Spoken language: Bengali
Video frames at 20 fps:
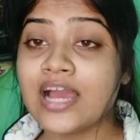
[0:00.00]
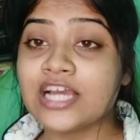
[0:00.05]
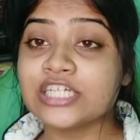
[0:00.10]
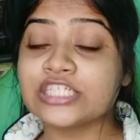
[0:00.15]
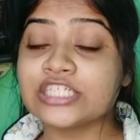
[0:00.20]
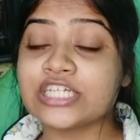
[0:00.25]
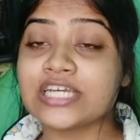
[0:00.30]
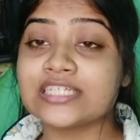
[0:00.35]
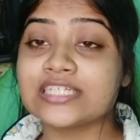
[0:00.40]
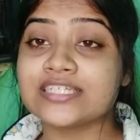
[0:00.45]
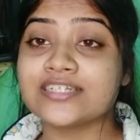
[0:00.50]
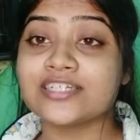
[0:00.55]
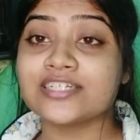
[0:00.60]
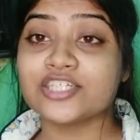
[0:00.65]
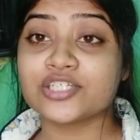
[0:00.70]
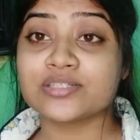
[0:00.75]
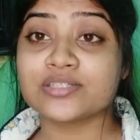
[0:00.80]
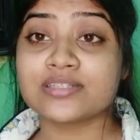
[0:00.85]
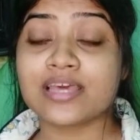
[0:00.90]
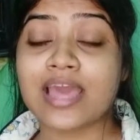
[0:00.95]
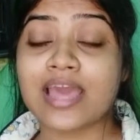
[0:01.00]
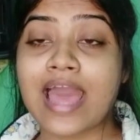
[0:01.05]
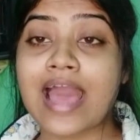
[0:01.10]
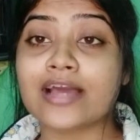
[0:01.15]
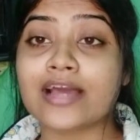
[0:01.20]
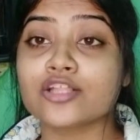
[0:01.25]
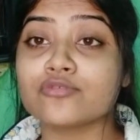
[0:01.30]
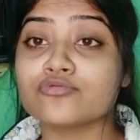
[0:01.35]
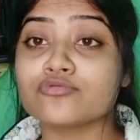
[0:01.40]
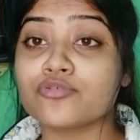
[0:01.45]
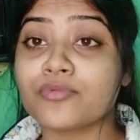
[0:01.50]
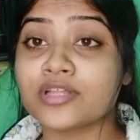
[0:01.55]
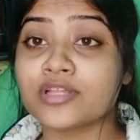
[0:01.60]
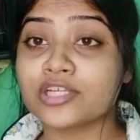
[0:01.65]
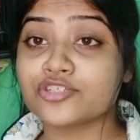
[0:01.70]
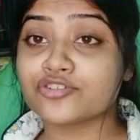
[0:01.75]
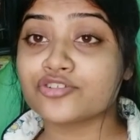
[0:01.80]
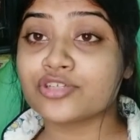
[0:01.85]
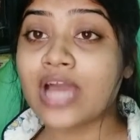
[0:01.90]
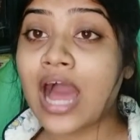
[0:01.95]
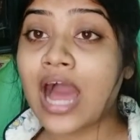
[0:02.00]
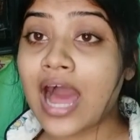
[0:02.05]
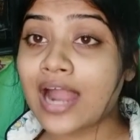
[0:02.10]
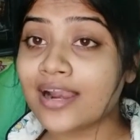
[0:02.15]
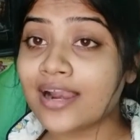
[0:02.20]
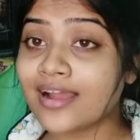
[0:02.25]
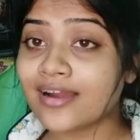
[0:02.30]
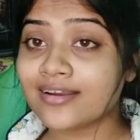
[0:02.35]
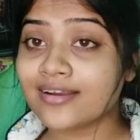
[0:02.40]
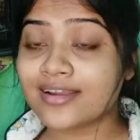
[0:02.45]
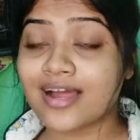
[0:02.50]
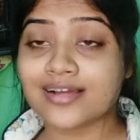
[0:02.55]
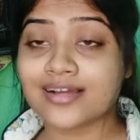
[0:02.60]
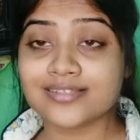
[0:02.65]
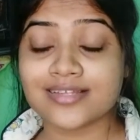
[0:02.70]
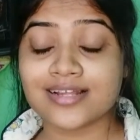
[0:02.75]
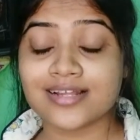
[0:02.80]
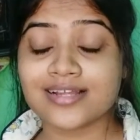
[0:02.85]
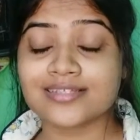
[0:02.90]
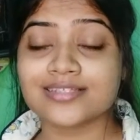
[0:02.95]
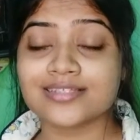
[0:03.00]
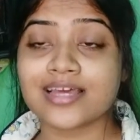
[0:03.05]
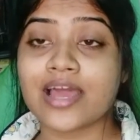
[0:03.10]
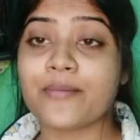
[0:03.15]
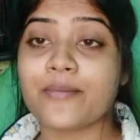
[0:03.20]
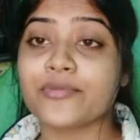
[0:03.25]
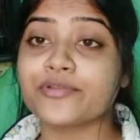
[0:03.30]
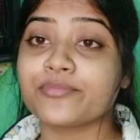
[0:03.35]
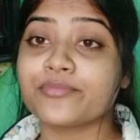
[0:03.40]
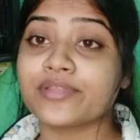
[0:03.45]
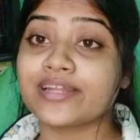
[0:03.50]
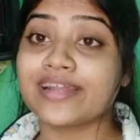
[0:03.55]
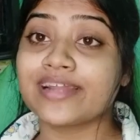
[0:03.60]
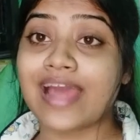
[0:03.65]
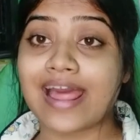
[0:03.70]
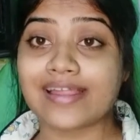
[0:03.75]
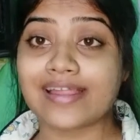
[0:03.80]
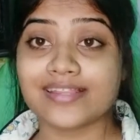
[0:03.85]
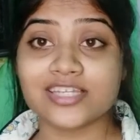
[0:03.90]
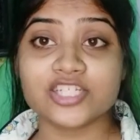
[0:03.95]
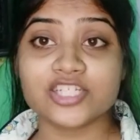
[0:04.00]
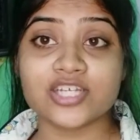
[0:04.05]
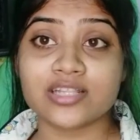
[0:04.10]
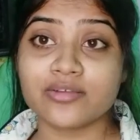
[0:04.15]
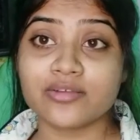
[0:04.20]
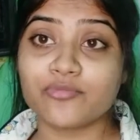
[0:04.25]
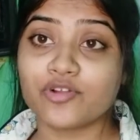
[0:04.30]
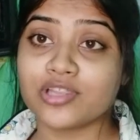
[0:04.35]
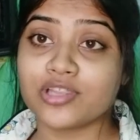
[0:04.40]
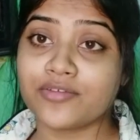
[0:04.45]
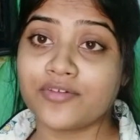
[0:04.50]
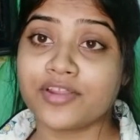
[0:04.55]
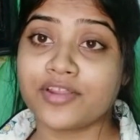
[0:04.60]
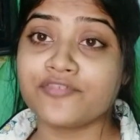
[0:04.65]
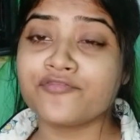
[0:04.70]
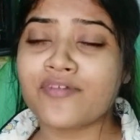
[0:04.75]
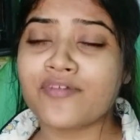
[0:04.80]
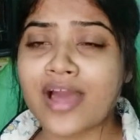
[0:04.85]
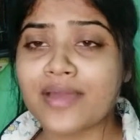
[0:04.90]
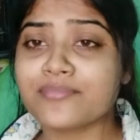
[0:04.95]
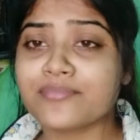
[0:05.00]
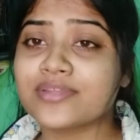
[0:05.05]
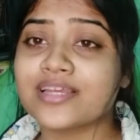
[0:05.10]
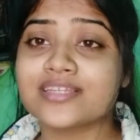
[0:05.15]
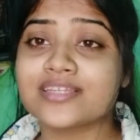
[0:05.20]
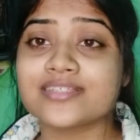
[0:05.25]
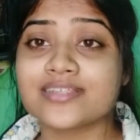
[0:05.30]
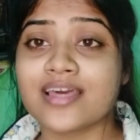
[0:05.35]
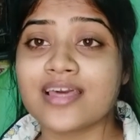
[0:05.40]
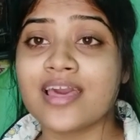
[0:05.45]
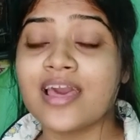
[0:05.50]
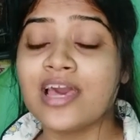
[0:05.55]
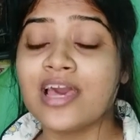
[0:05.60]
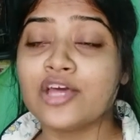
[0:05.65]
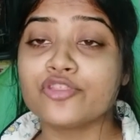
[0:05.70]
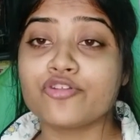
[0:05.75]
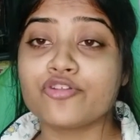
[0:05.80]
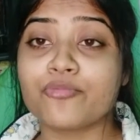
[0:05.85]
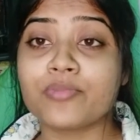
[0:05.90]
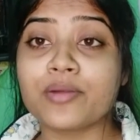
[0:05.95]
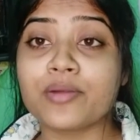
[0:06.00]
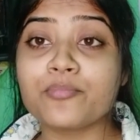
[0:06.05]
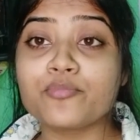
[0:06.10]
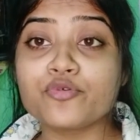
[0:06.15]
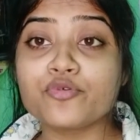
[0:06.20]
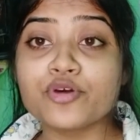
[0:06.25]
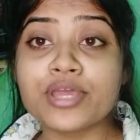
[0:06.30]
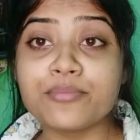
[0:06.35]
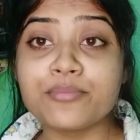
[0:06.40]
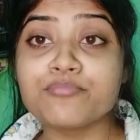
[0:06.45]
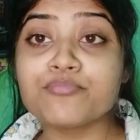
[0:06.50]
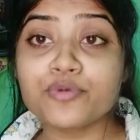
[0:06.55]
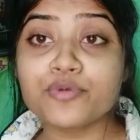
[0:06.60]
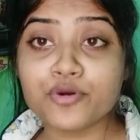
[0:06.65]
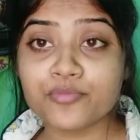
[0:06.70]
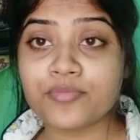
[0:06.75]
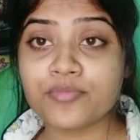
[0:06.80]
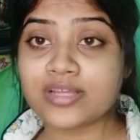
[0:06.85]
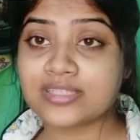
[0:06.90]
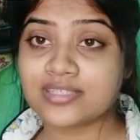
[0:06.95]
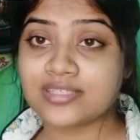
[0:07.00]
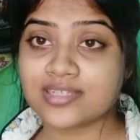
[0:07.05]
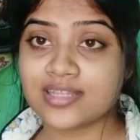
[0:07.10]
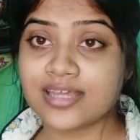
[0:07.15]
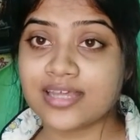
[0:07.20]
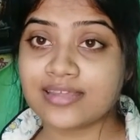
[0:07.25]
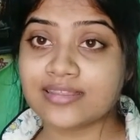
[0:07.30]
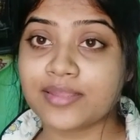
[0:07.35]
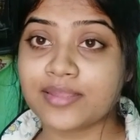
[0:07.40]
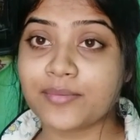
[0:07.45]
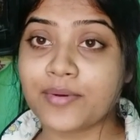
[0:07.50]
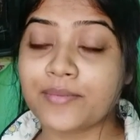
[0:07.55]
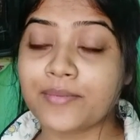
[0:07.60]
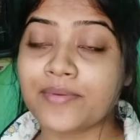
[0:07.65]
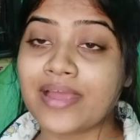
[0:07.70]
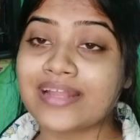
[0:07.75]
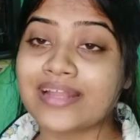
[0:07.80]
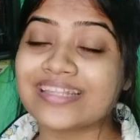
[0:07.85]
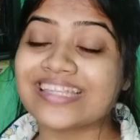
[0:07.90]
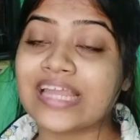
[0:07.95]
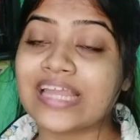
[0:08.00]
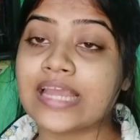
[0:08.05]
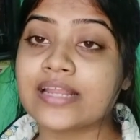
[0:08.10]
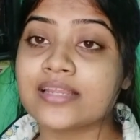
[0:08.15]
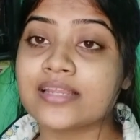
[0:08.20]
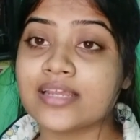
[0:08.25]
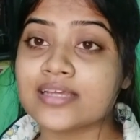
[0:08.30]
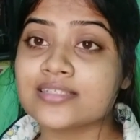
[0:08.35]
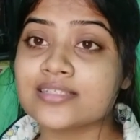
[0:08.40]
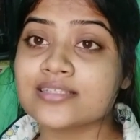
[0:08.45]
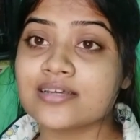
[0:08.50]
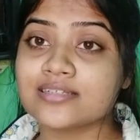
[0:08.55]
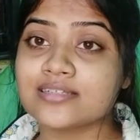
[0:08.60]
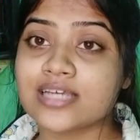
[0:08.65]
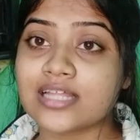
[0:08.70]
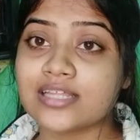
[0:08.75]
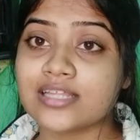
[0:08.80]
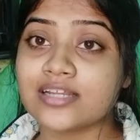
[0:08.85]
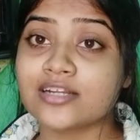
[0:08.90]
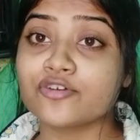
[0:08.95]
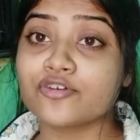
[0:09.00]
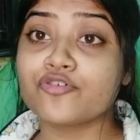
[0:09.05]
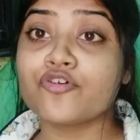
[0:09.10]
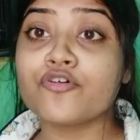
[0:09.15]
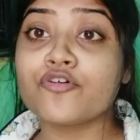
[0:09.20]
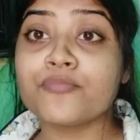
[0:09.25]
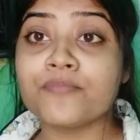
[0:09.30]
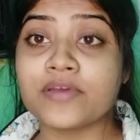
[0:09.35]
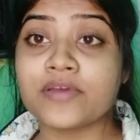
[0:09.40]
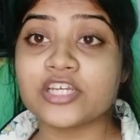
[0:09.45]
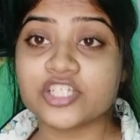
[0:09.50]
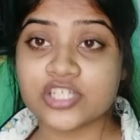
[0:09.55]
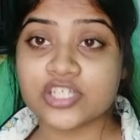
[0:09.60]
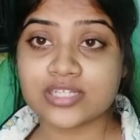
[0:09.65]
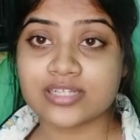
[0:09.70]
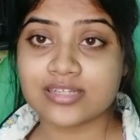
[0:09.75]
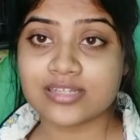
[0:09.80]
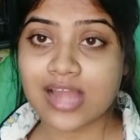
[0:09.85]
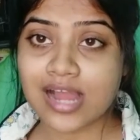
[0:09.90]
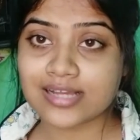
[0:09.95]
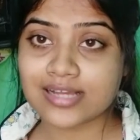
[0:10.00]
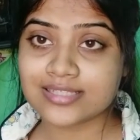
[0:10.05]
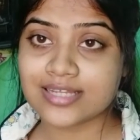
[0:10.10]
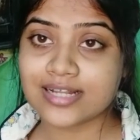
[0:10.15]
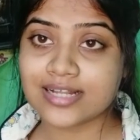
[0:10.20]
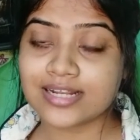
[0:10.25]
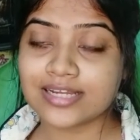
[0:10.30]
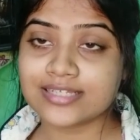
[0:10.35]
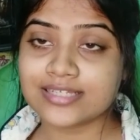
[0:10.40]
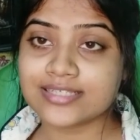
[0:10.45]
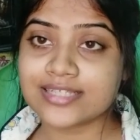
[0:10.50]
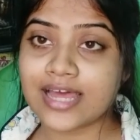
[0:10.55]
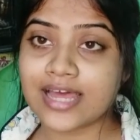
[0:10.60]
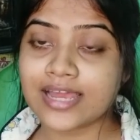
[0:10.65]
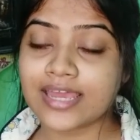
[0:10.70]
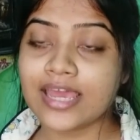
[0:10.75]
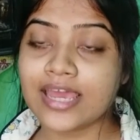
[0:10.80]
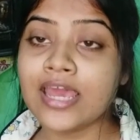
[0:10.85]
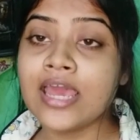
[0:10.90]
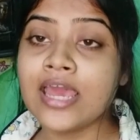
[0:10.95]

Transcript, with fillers: সেই জিনিস দিয়ে একদম তোমাদের যদি হালকা ডার্ক সার্কেলস থেকে আমি তোমাদের গ্যারান্টির সাথে বলতে পারি ফাইভ ডেজে তোমরা পুরো ইম্প্রুভমেন্টস দেখতে পাবে অ্যান্ড টেন ডেজ যাদের খুব বেশি ডার্ক সার্কেলস থাকে